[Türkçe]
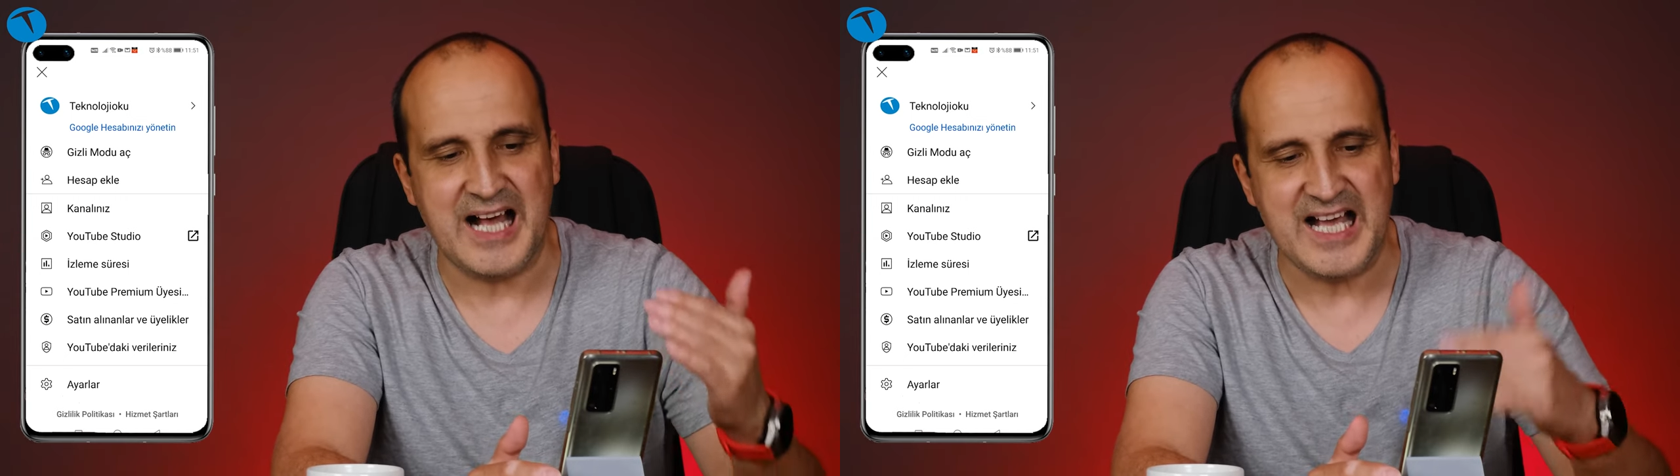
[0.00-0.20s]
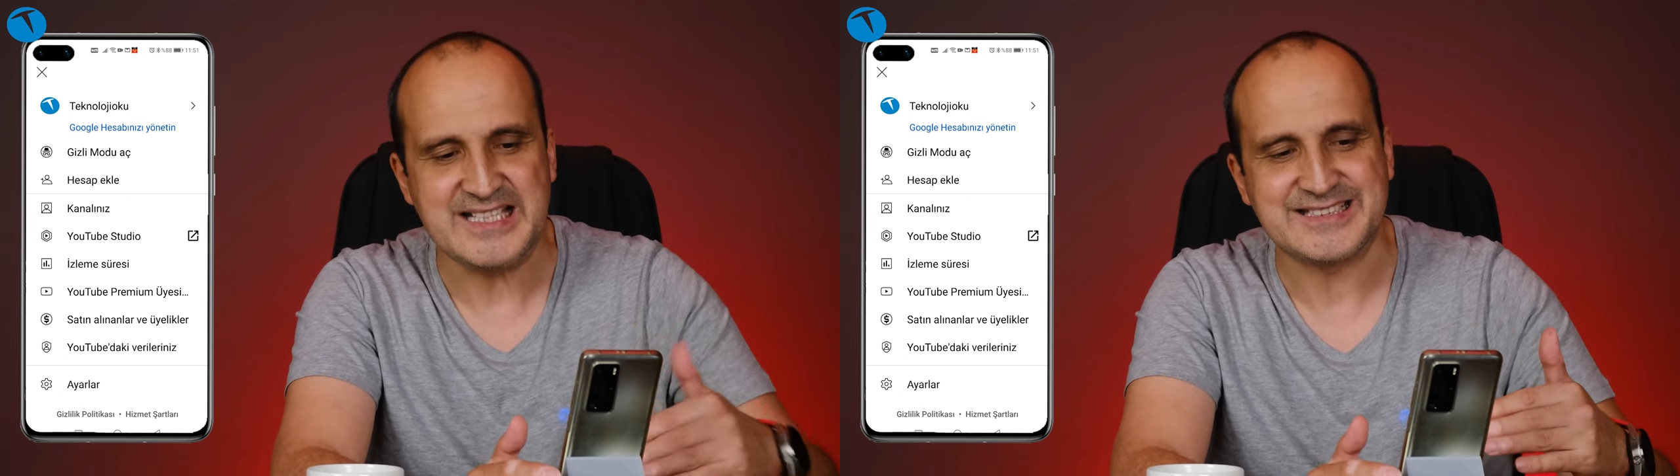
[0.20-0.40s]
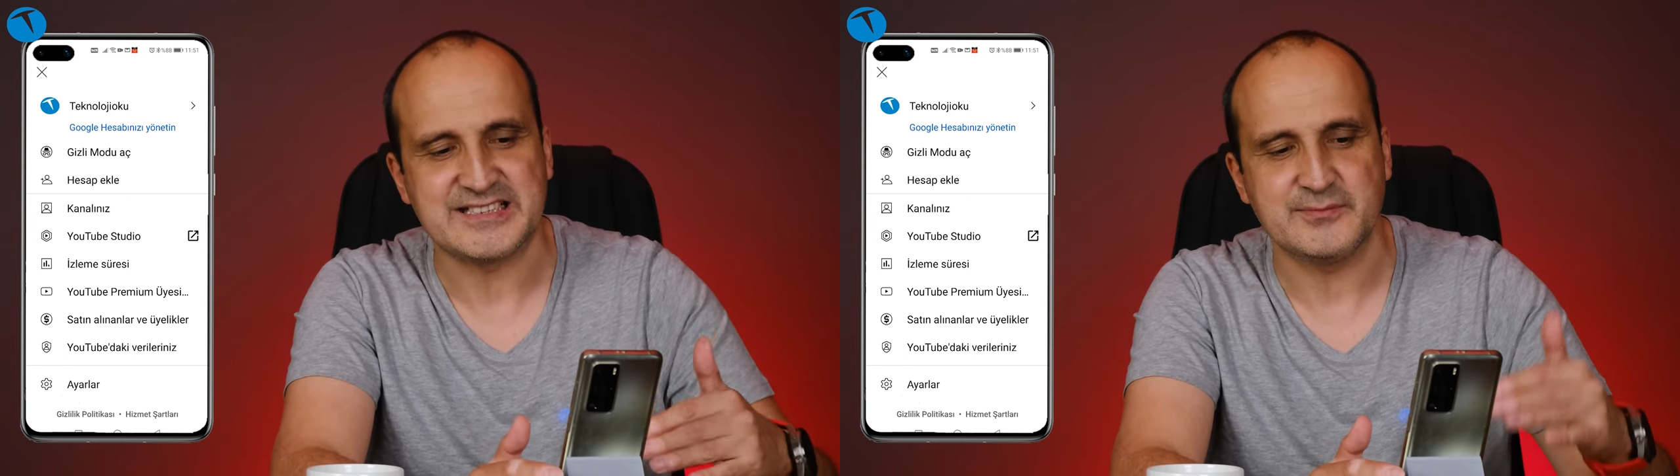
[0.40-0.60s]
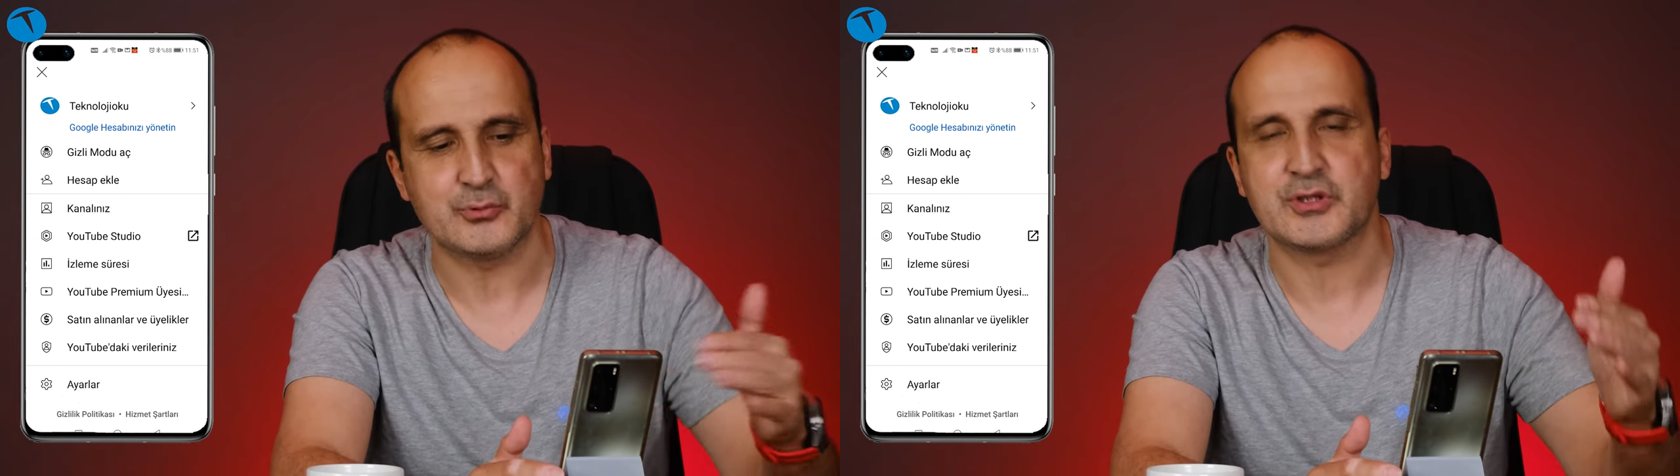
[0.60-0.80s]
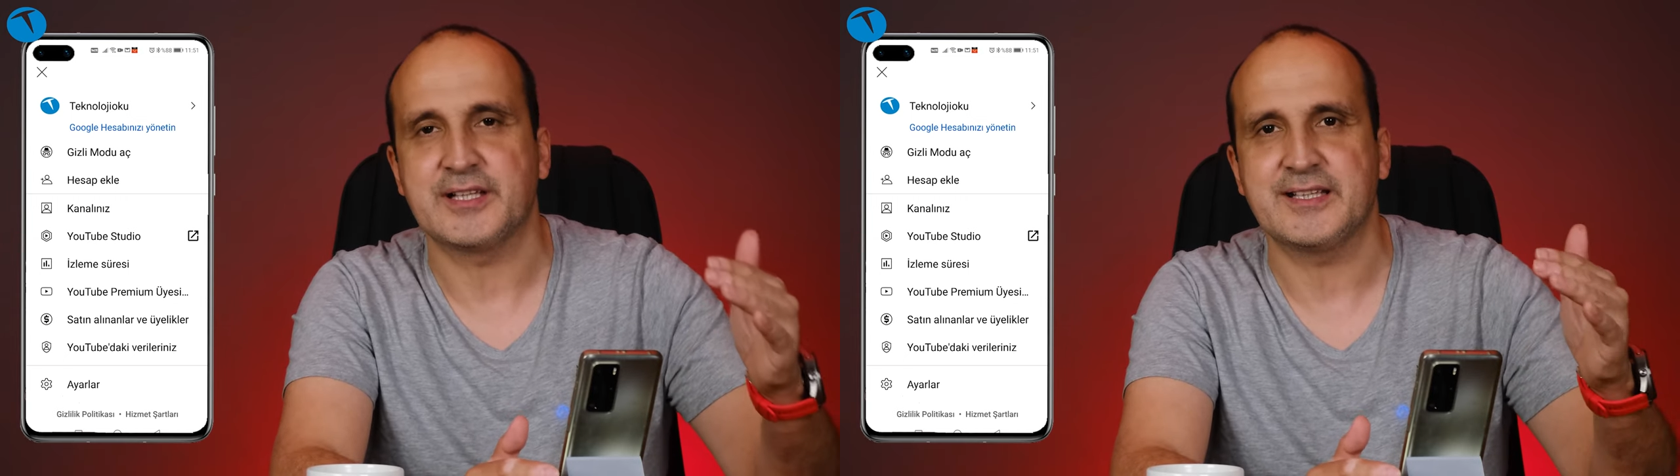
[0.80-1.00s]
aynısını
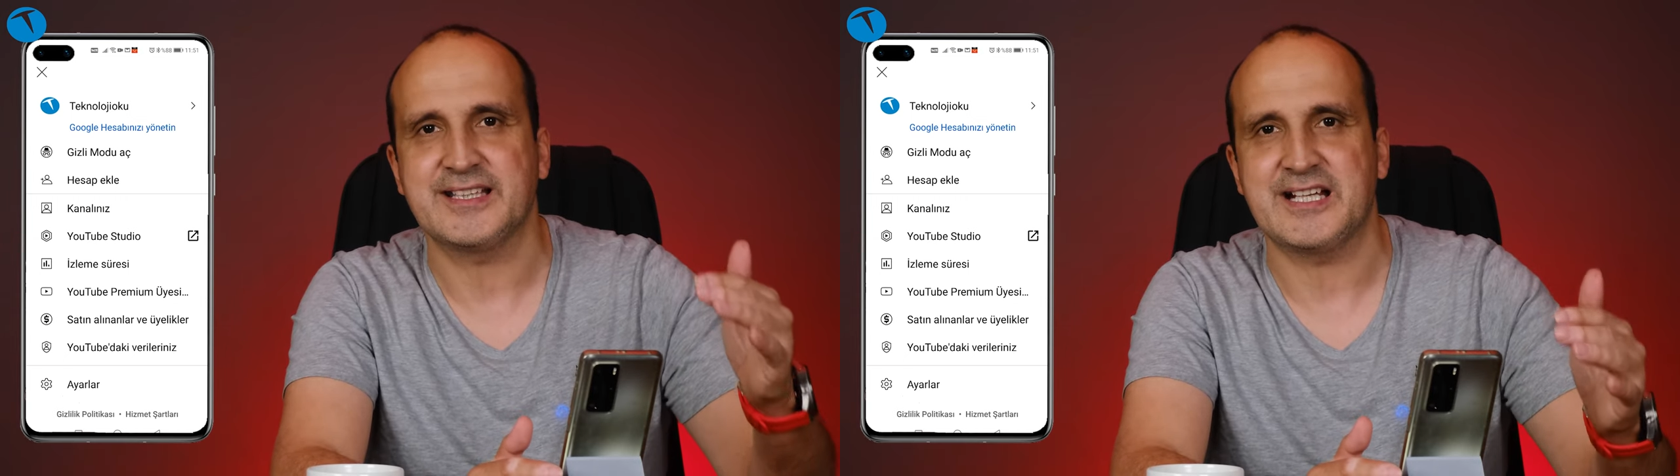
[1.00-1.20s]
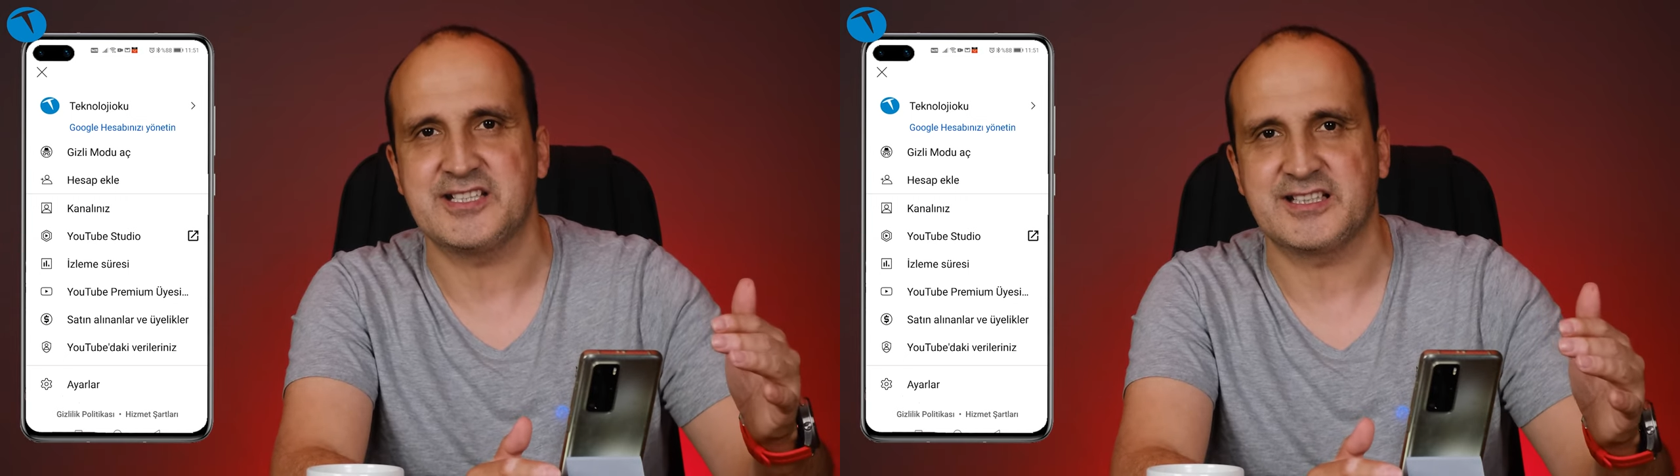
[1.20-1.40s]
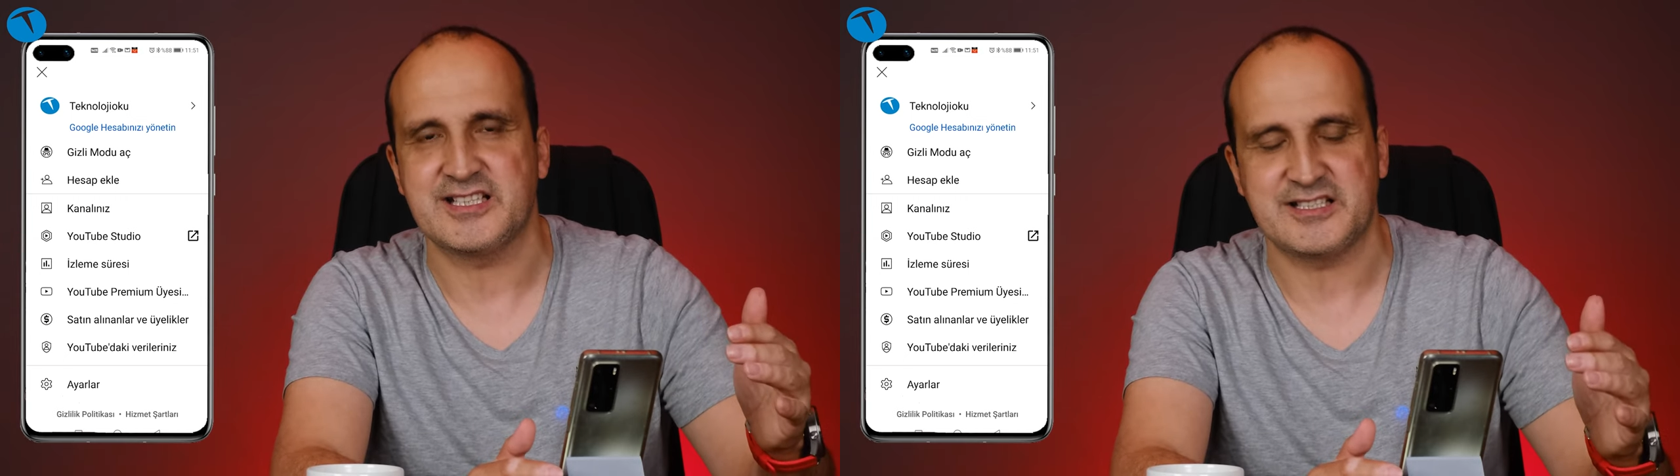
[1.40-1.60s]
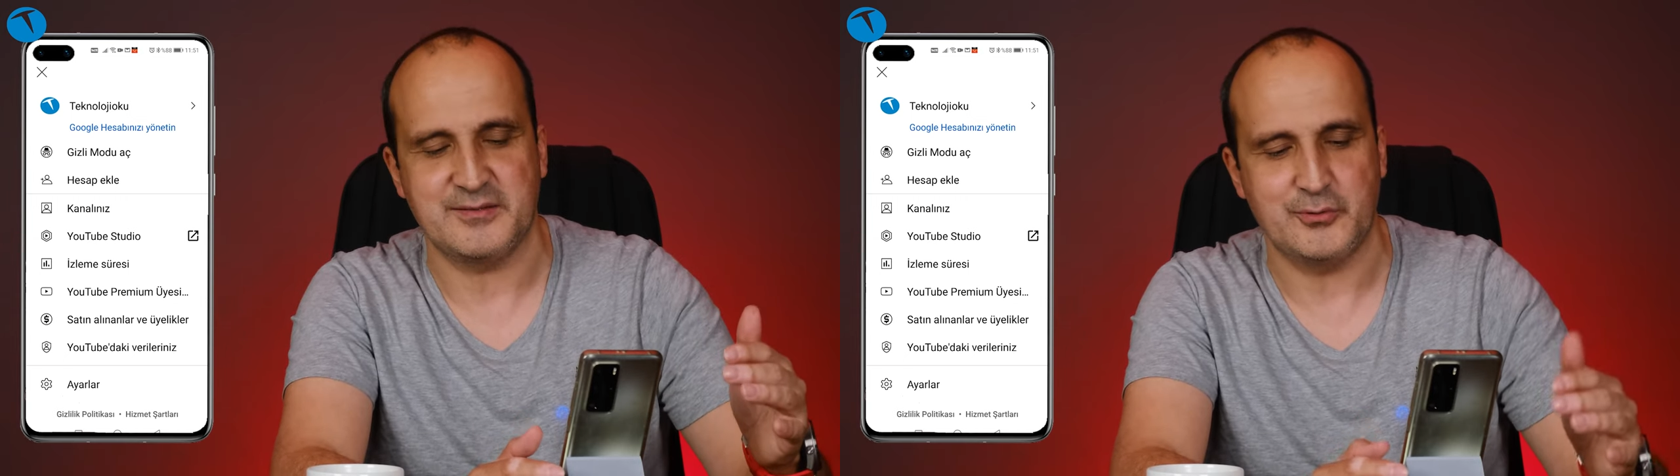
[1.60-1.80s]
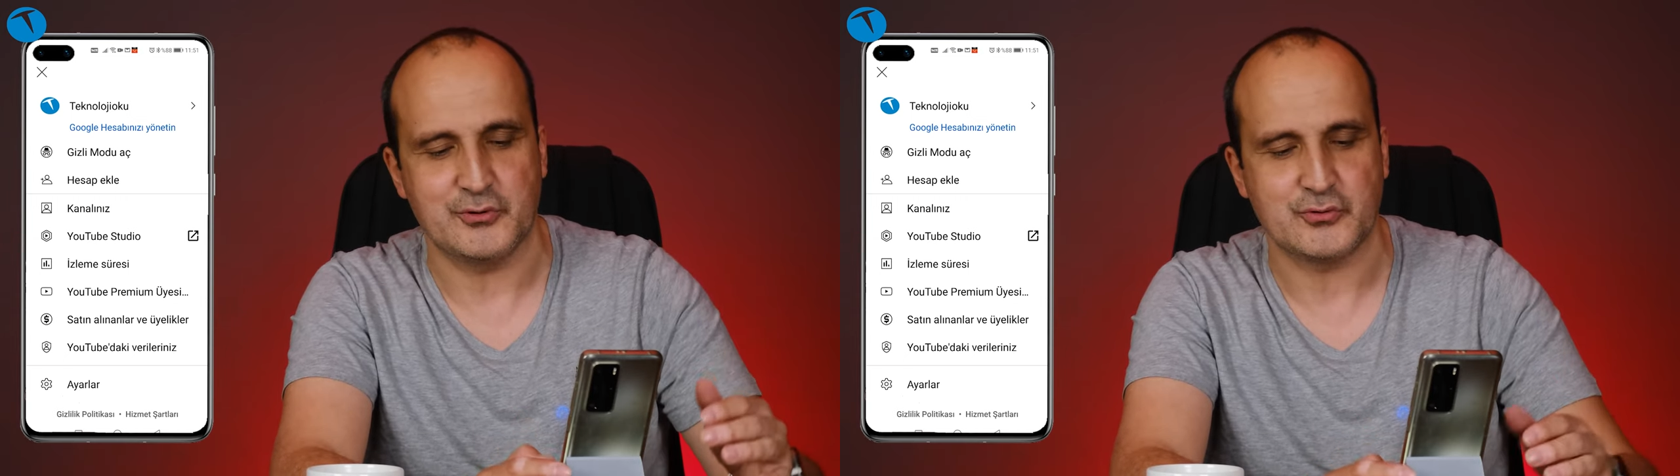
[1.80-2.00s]
buradan da
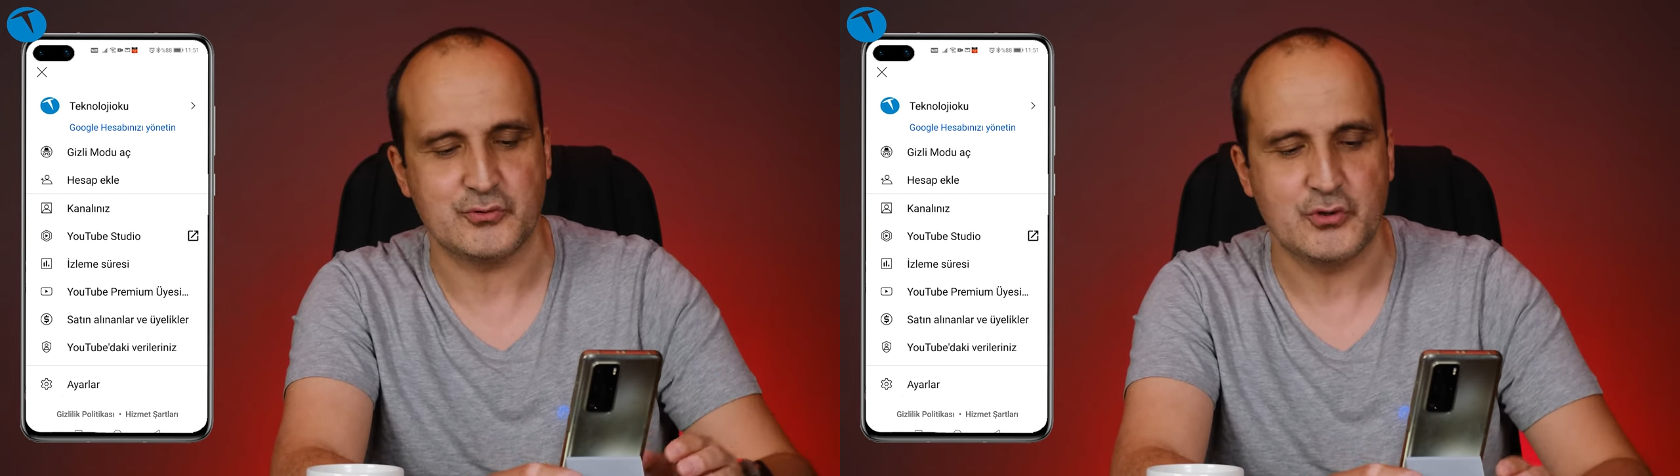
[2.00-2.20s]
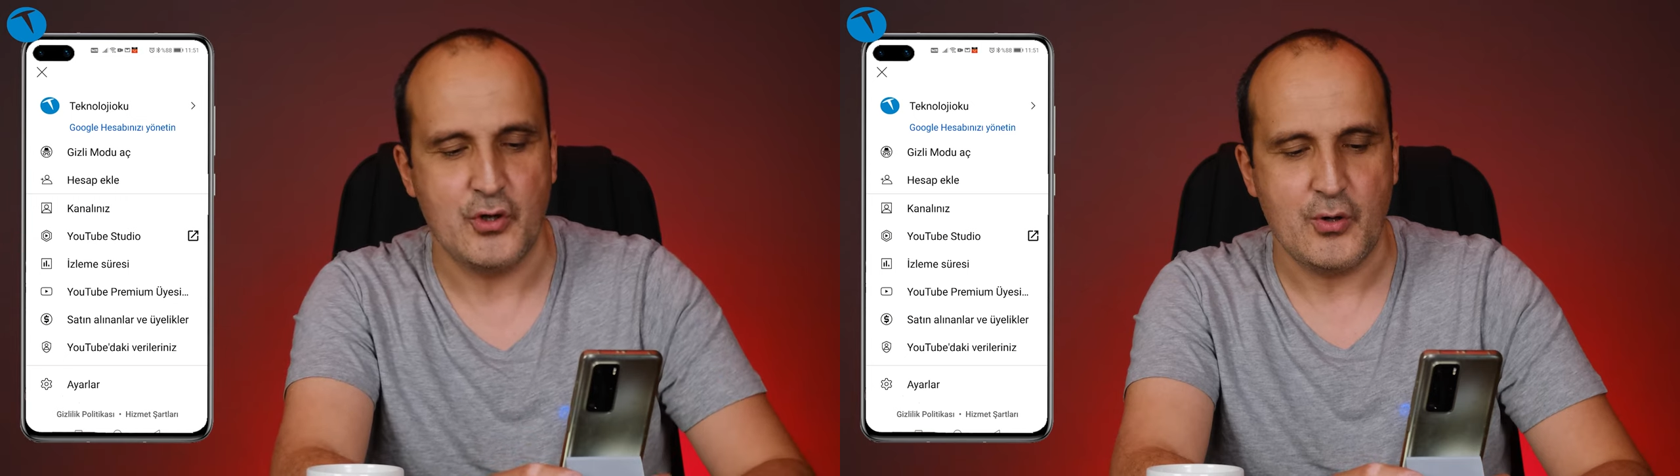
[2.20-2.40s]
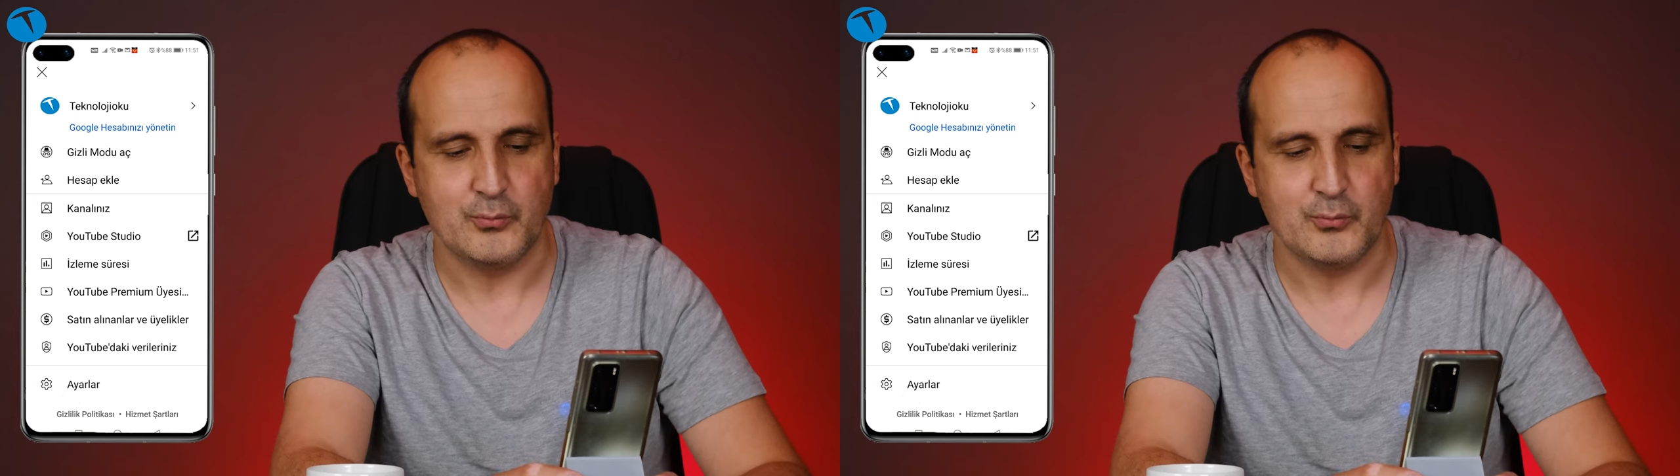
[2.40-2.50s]
gerçekleştirebiliyorsunuz.